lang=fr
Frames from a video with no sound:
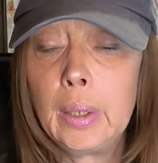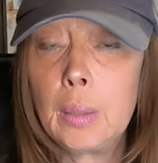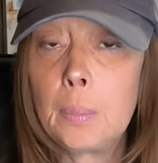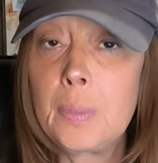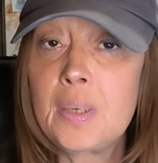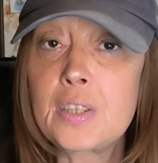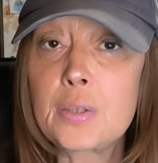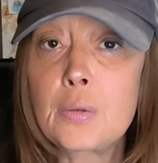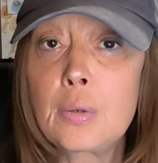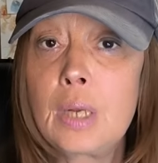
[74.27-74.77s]

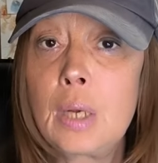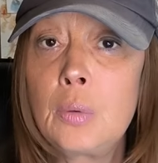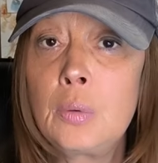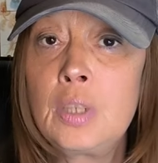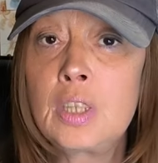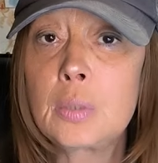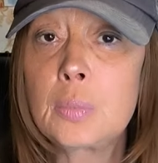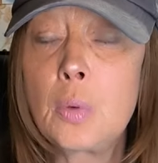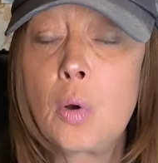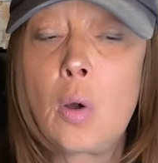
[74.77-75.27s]
parce que là,
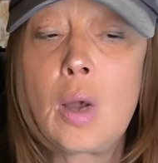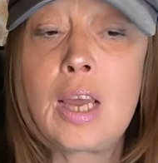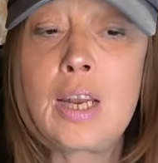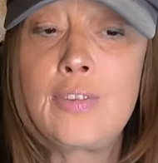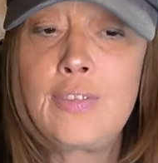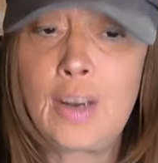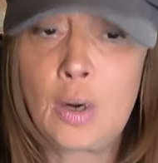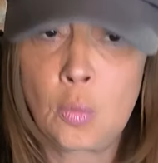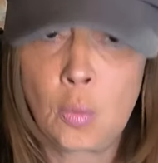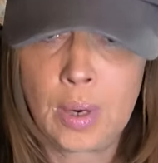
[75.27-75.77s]
honnêtement, elle
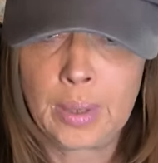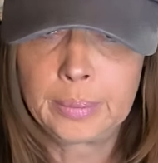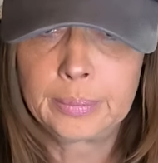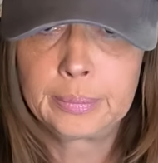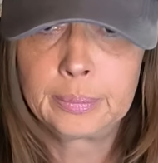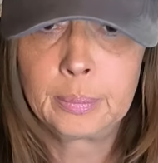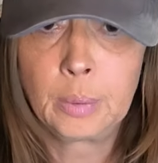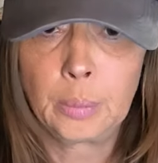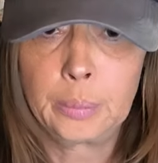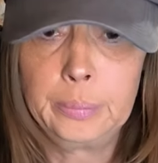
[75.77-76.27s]
va loin.
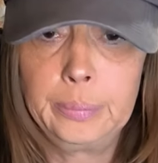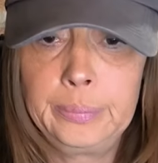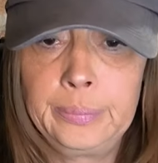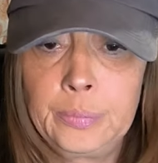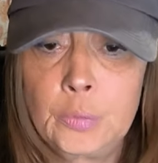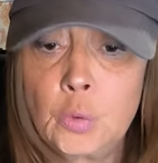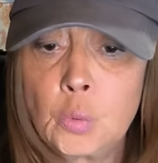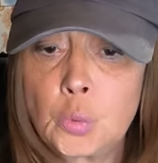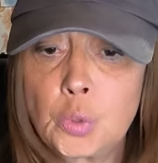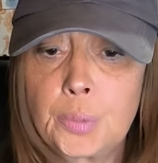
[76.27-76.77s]
Bon,
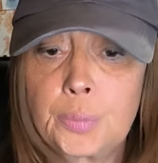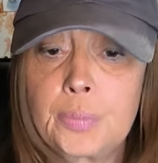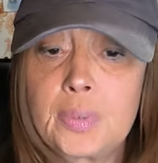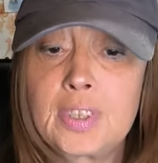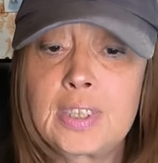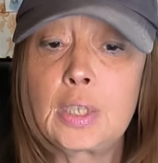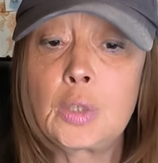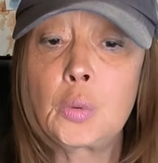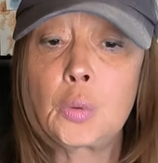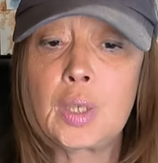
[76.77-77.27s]
donc,
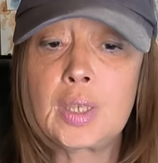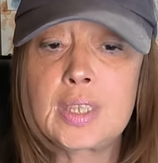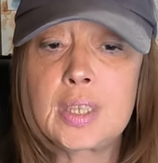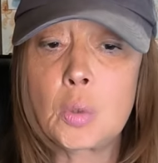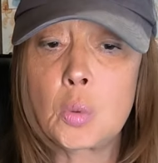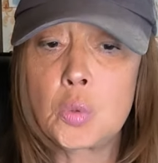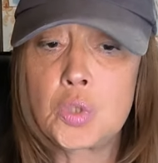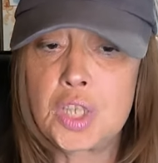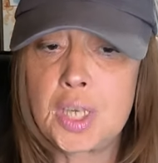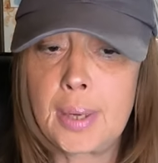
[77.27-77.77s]
sécurité
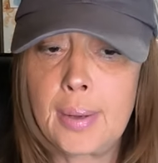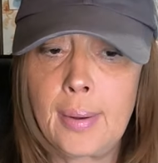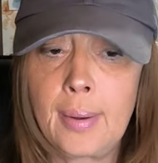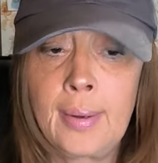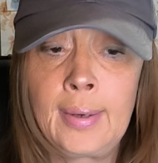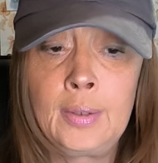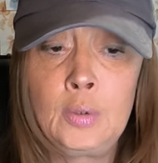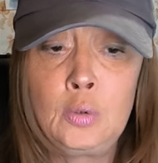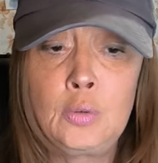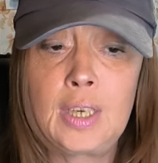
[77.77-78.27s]
routière,
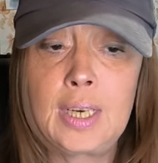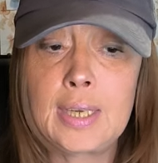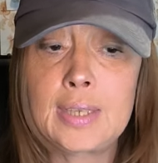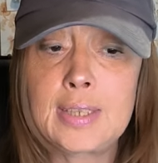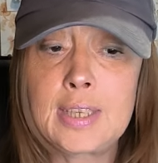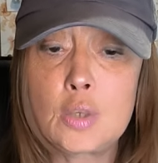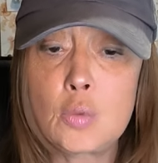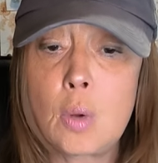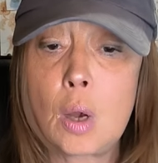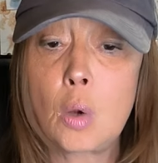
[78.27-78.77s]
un nouvel
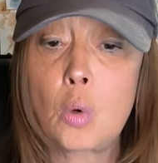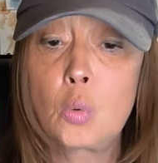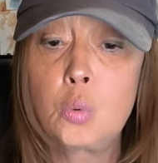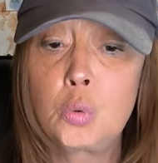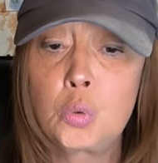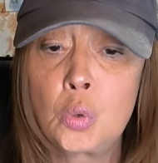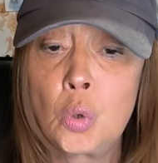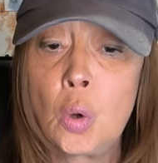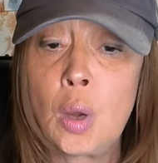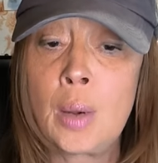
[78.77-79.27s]
accessoire
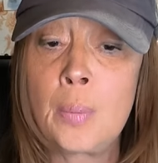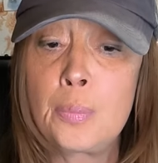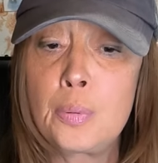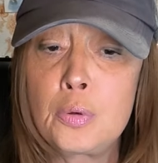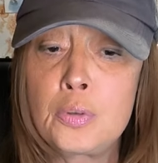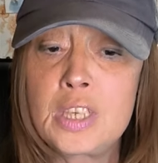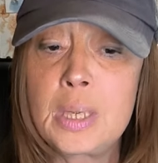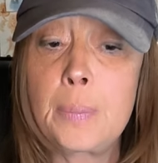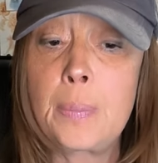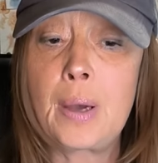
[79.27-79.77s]
coûteux
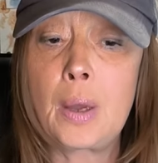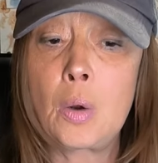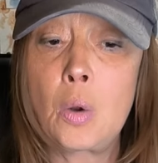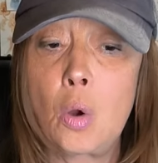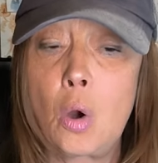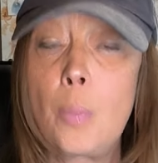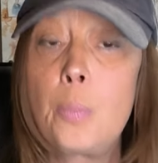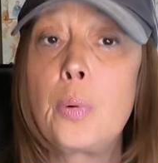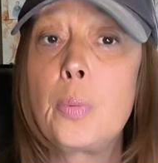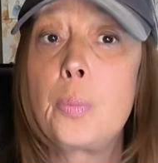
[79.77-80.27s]
imposé par
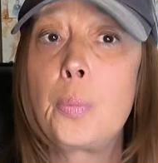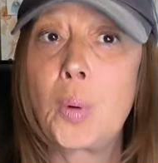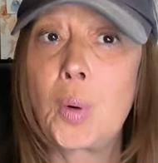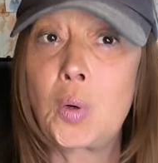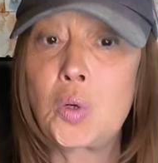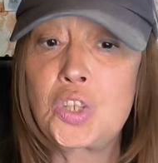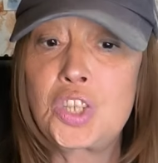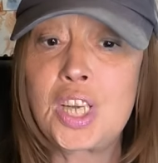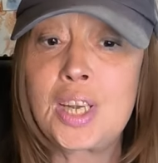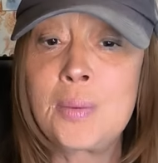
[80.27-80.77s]
l'Europe
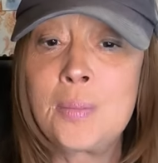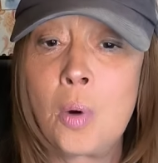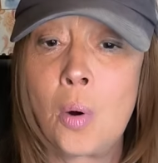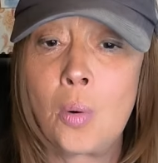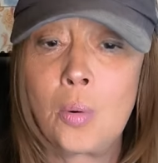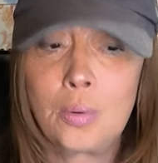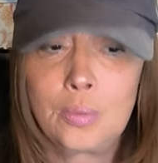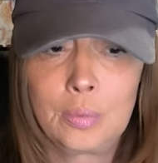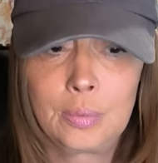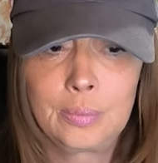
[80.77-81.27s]

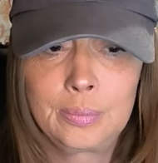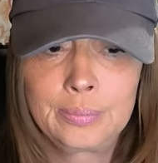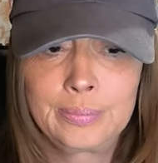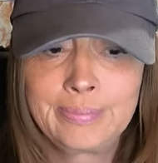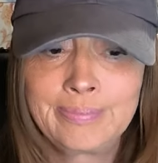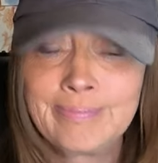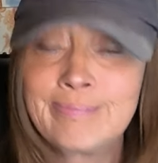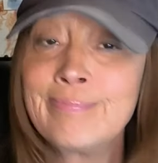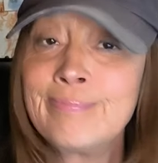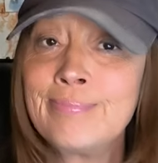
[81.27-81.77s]
prochainement.
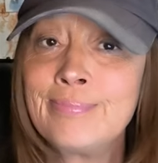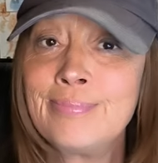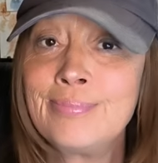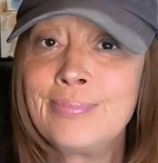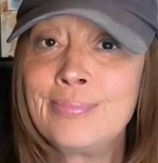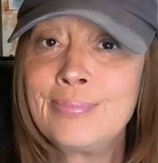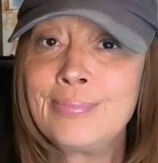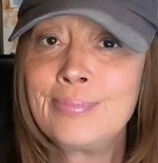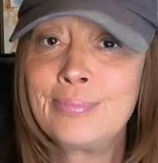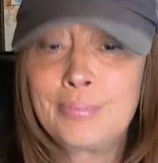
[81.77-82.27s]

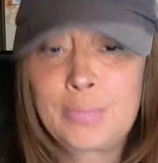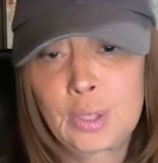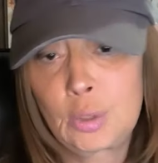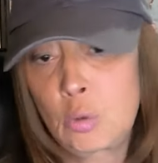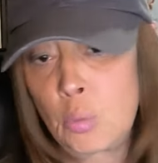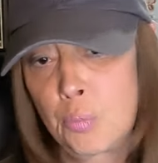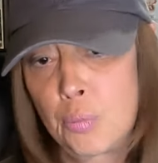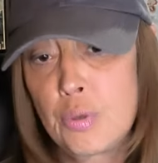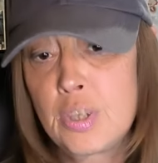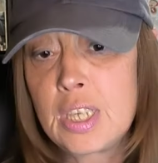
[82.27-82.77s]
Parce
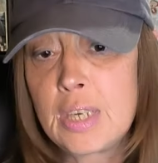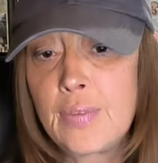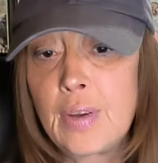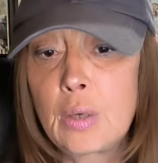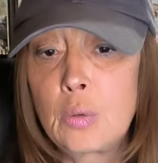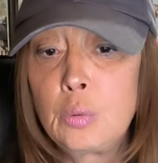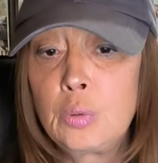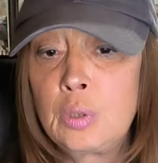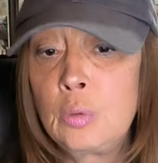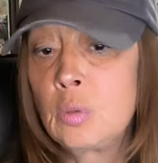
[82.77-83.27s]
qu'en plus, ça va,
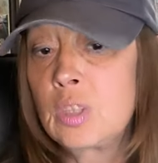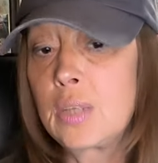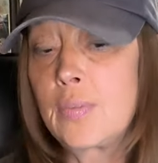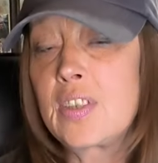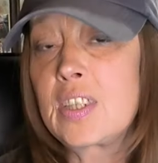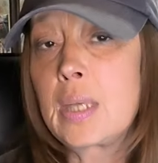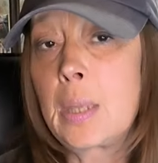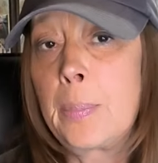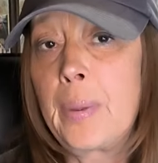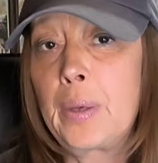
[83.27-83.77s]
coûter, donc ça va
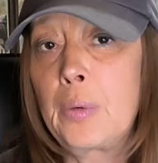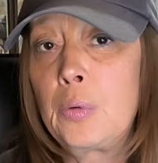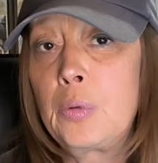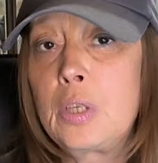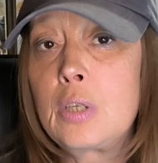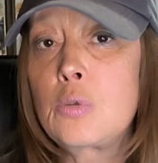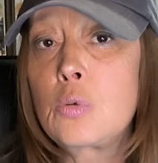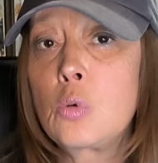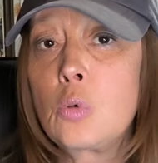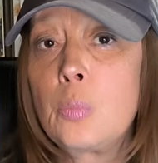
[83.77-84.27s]
se
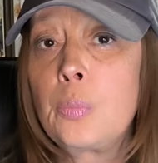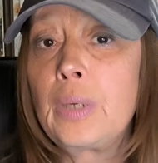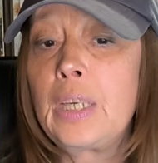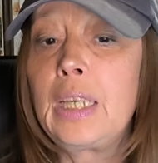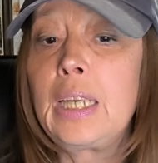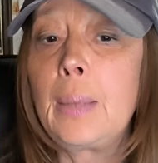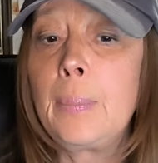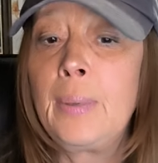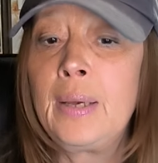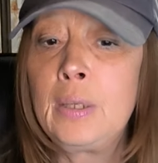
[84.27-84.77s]
répercuter sur le prix
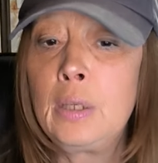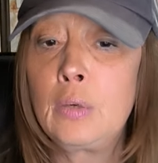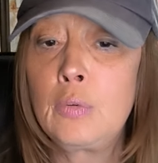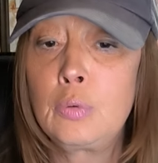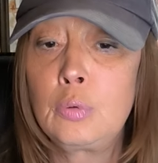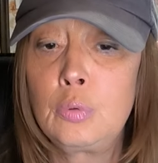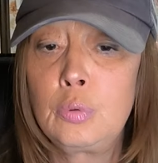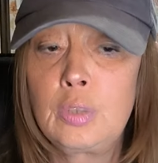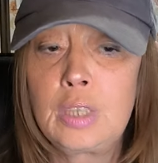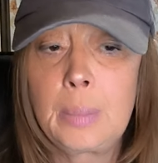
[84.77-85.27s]
de la bagnole,
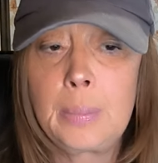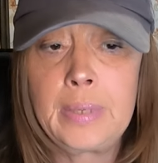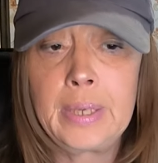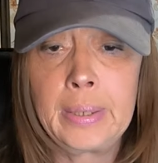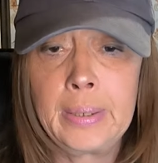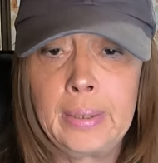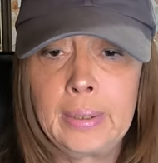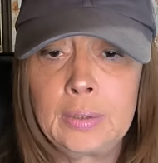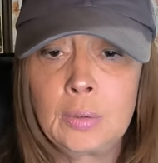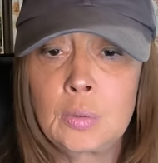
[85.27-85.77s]
vous doutez bien.
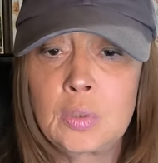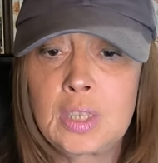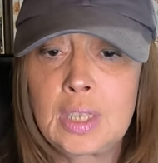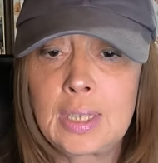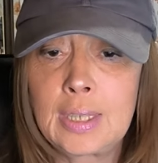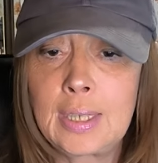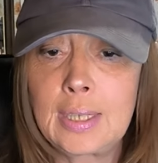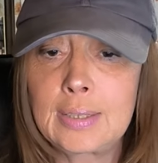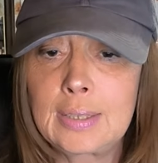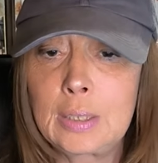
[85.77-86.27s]
Hein. Donc, c'est
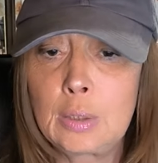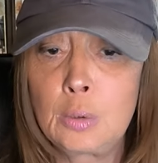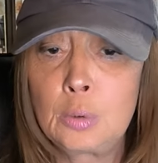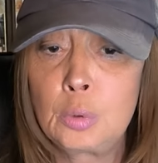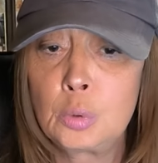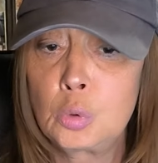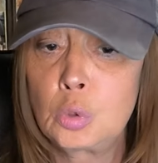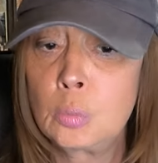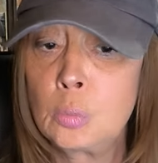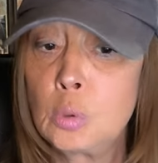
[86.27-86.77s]
un article
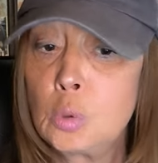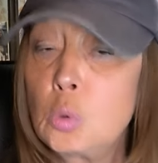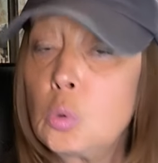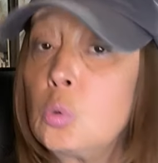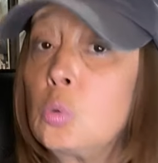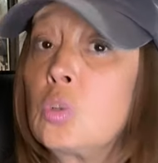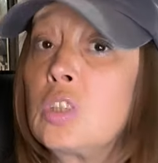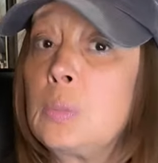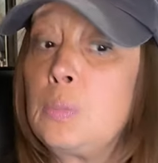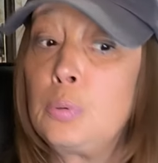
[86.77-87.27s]
d'Automoto,
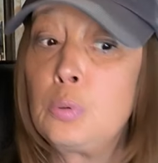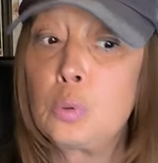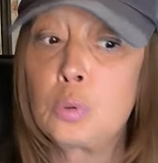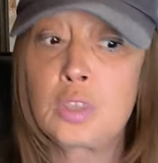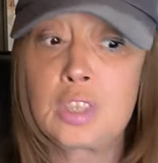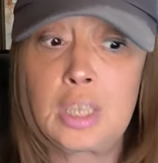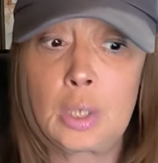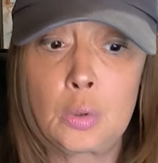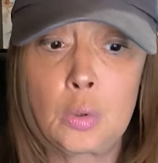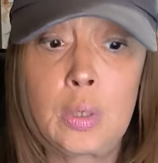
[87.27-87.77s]
donc c'est plutôt
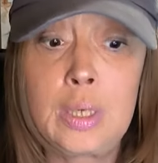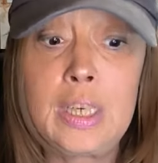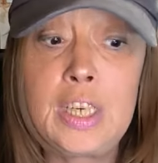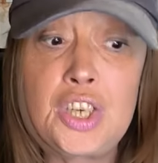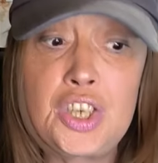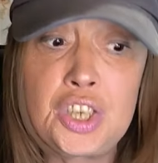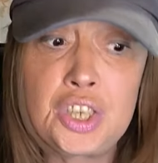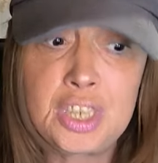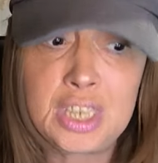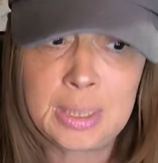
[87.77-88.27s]
sérieux et
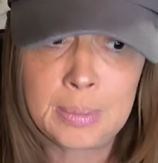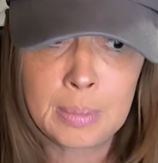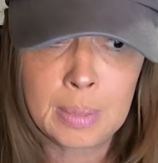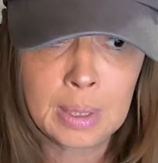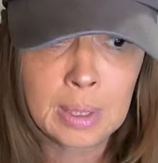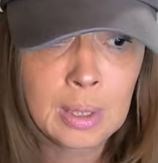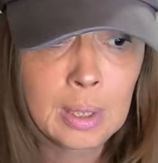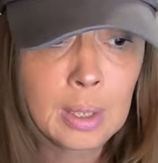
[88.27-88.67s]
légitime